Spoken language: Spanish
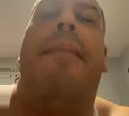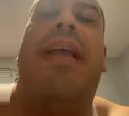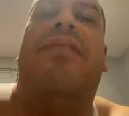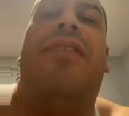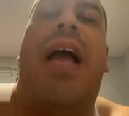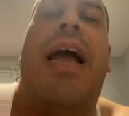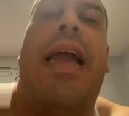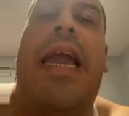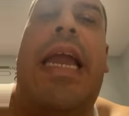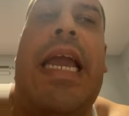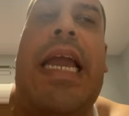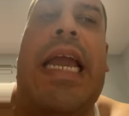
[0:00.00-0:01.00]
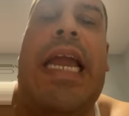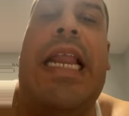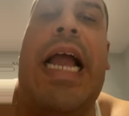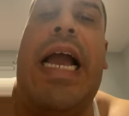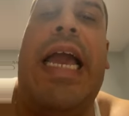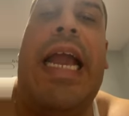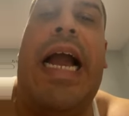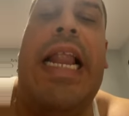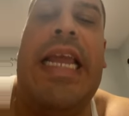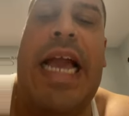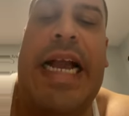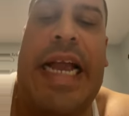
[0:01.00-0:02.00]
los mensajes y, las
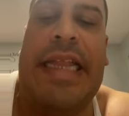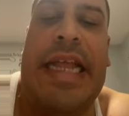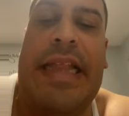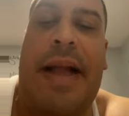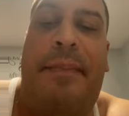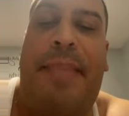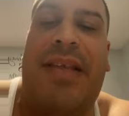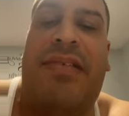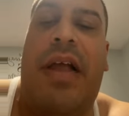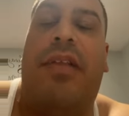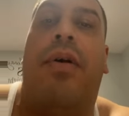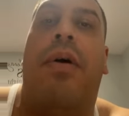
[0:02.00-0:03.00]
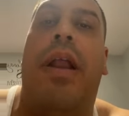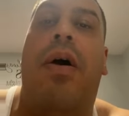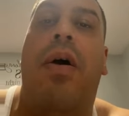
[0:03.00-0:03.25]
regalías que te están pasando.